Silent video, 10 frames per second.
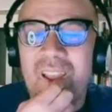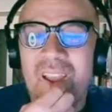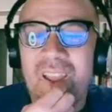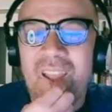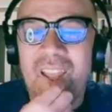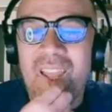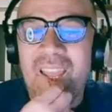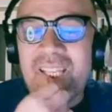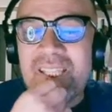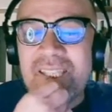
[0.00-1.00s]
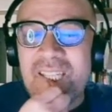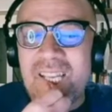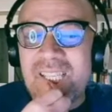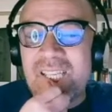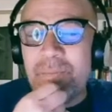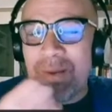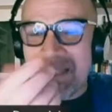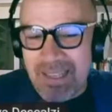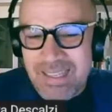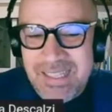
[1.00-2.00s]
¿no? Es, es
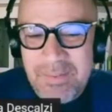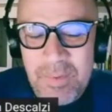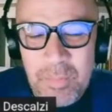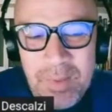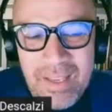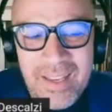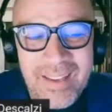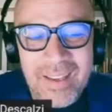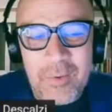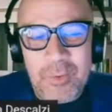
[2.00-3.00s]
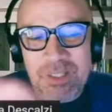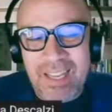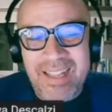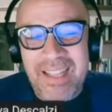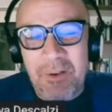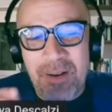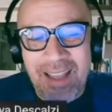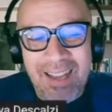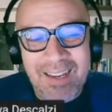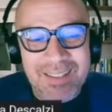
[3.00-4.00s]
simpaticísimo, Pía, escucharte
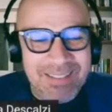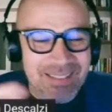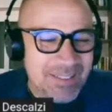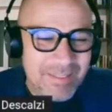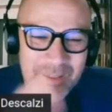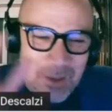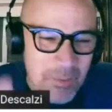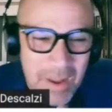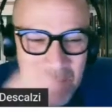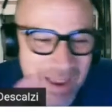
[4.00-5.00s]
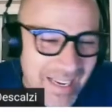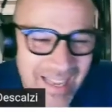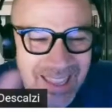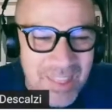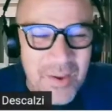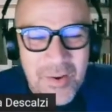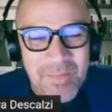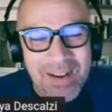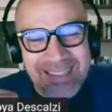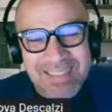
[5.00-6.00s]
hablar en una mezcla de
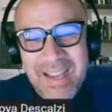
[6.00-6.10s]
idiomas,